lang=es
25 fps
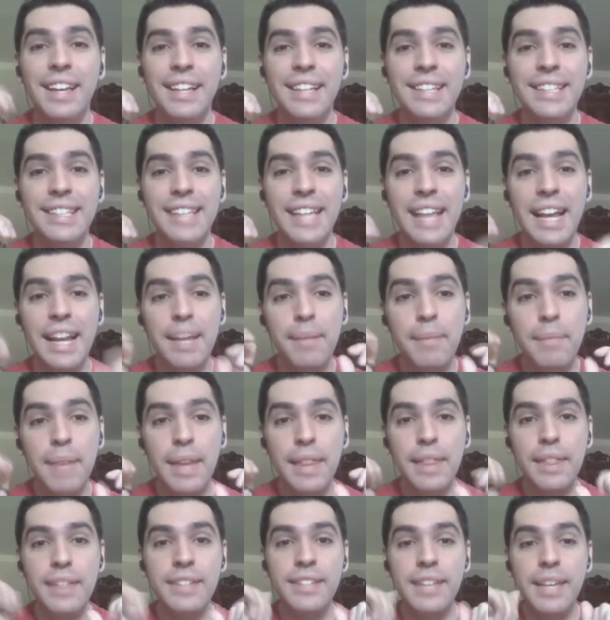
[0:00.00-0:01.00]
Si alguien me
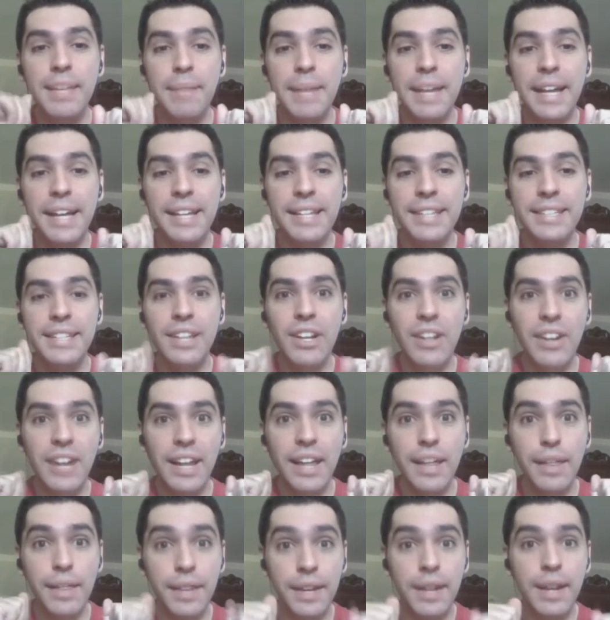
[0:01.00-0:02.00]
hace esa imagen, se lo
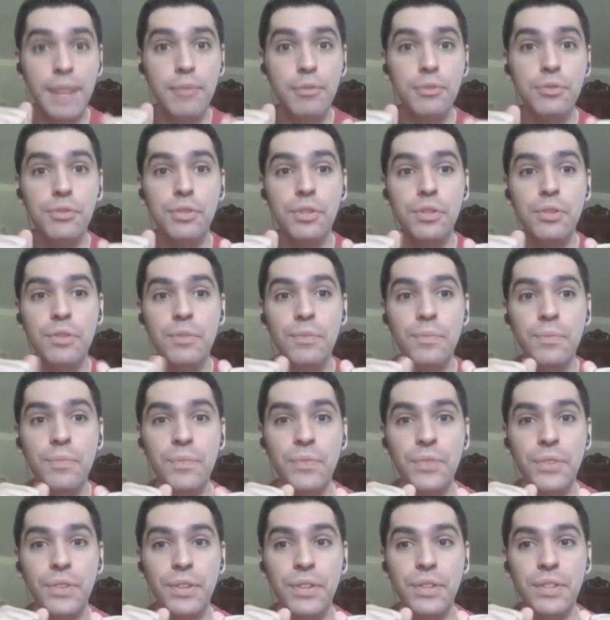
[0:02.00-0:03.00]
agradecería mucho
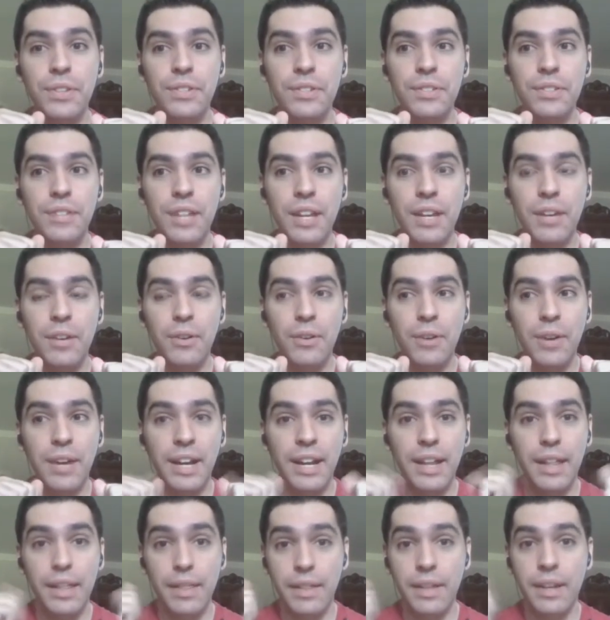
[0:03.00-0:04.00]
se lo
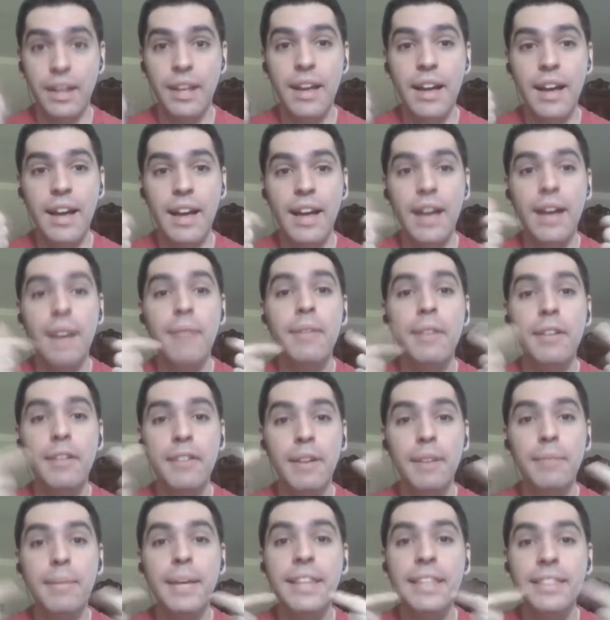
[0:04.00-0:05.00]
agradecería
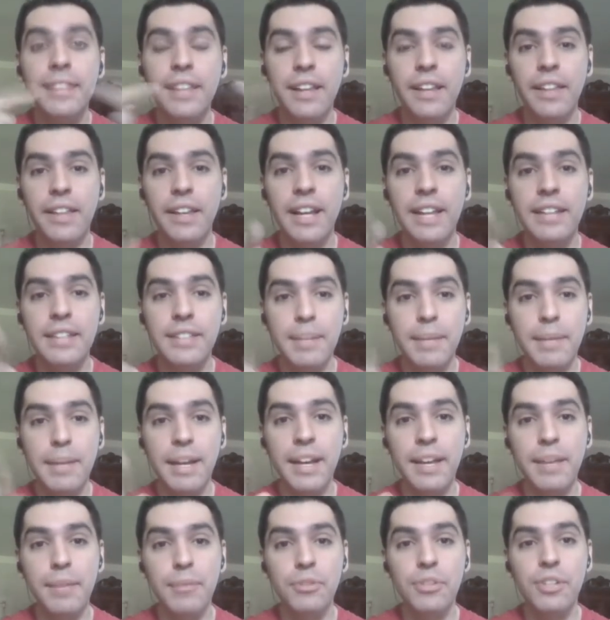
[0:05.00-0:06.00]
verbalmente, le diría esta
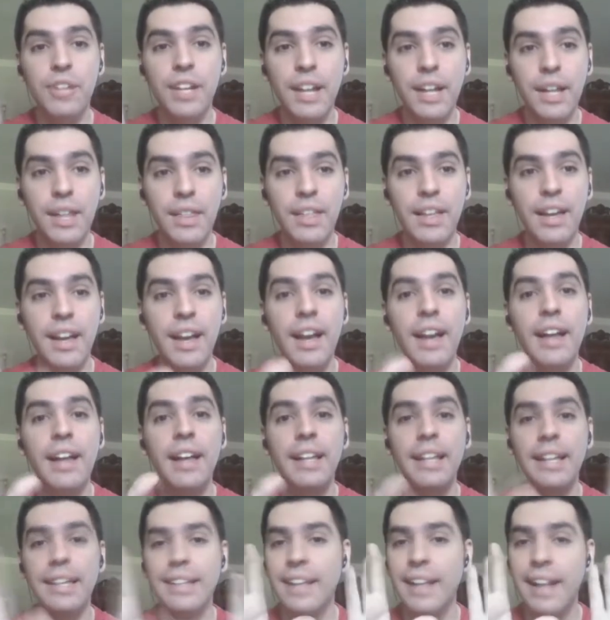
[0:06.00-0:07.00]
imagen muchas gracias
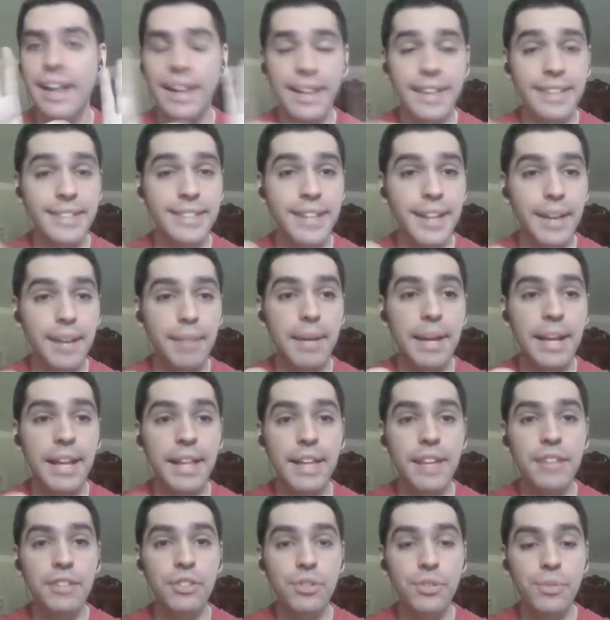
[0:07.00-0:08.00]
a, quien sea que me la
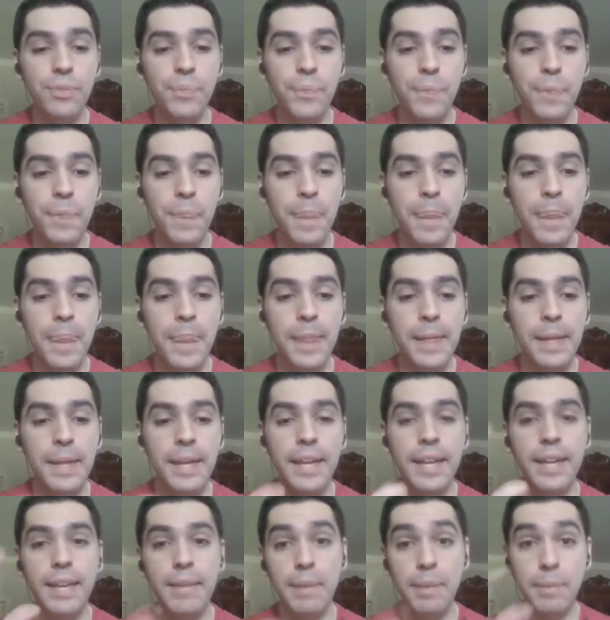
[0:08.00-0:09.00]
haya hecho
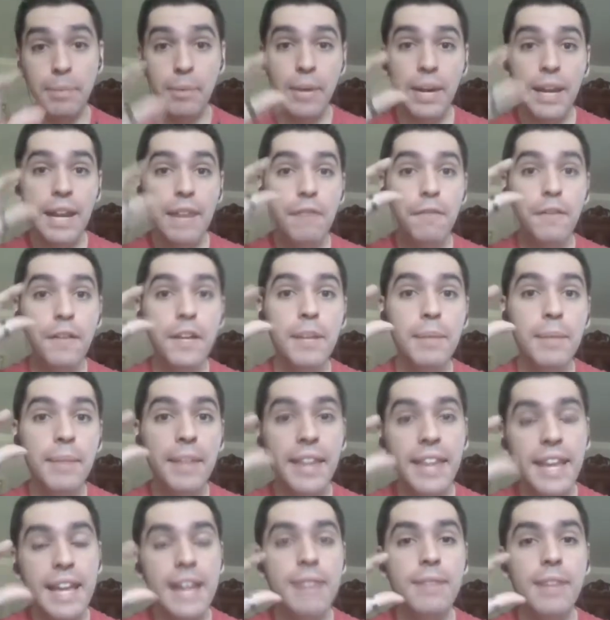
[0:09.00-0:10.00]
y que me ponga la firma
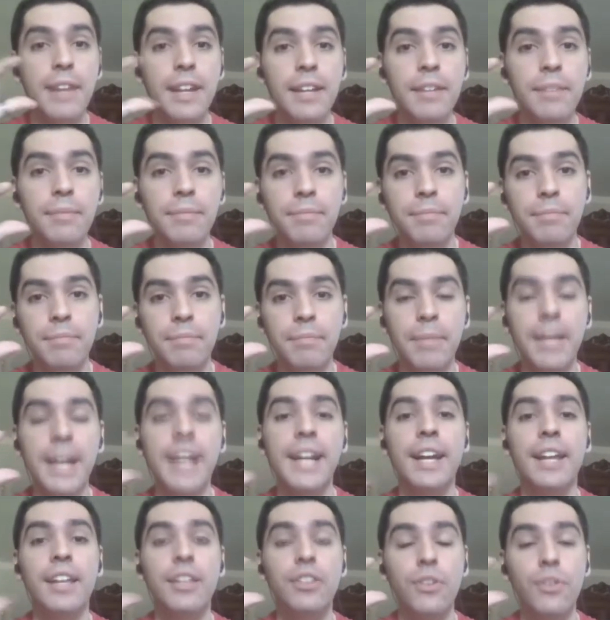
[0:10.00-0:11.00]
de él, ¿vale?
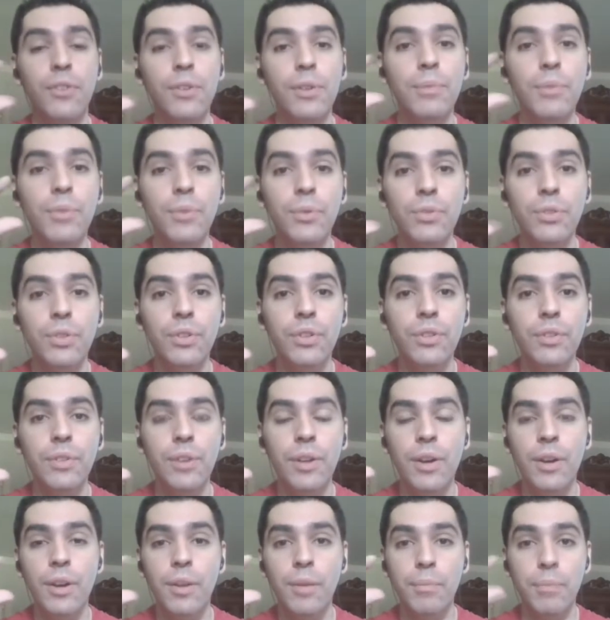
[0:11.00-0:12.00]
Para que todo el mundo
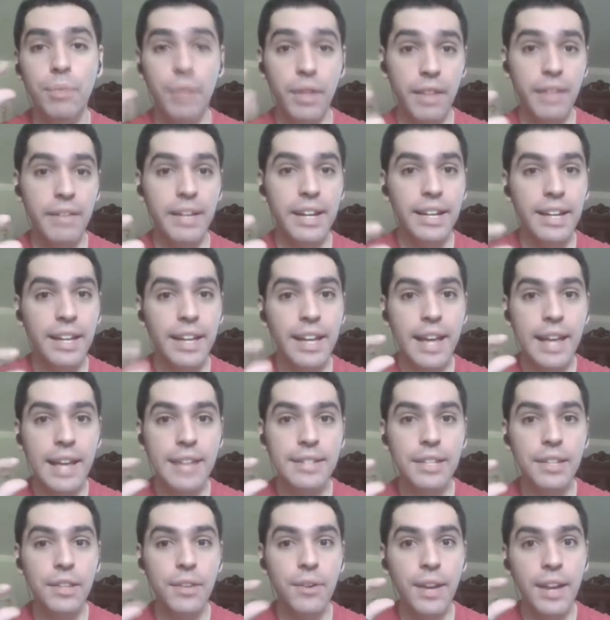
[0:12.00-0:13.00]
pueda ver que ha
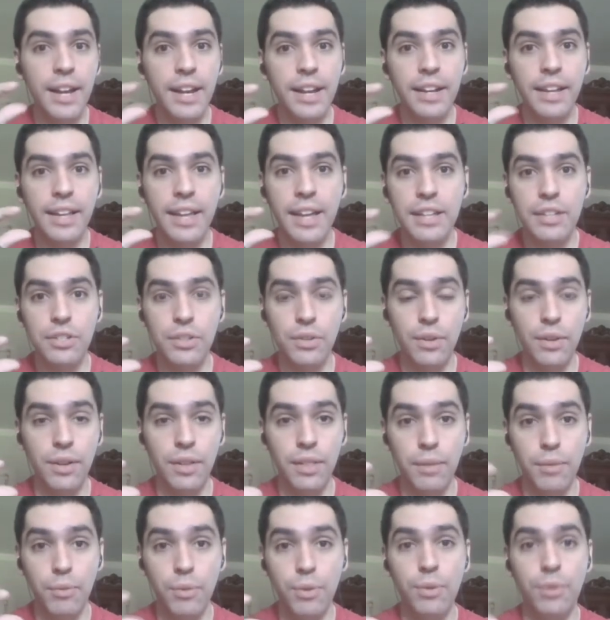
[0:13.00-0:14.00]
sido él el que ha hecho el
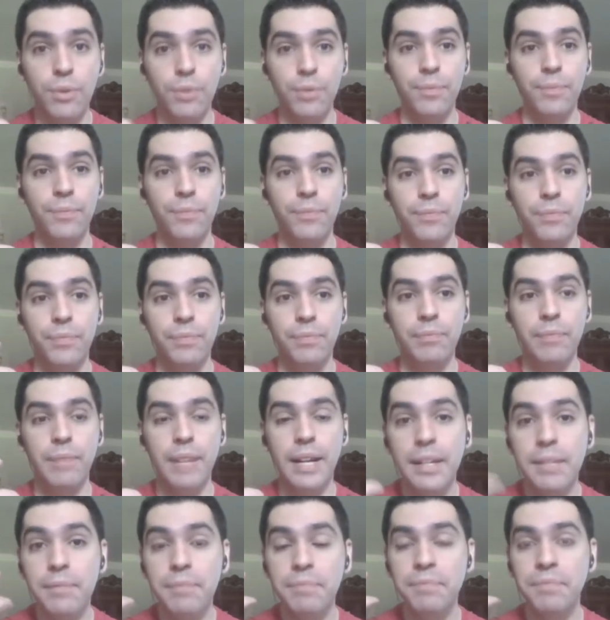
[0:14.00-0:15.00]
dibujo,
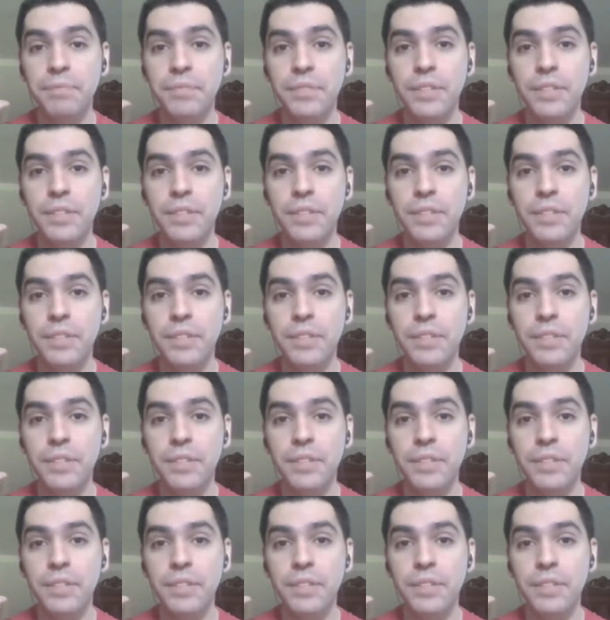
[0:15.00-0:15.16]
¿vale?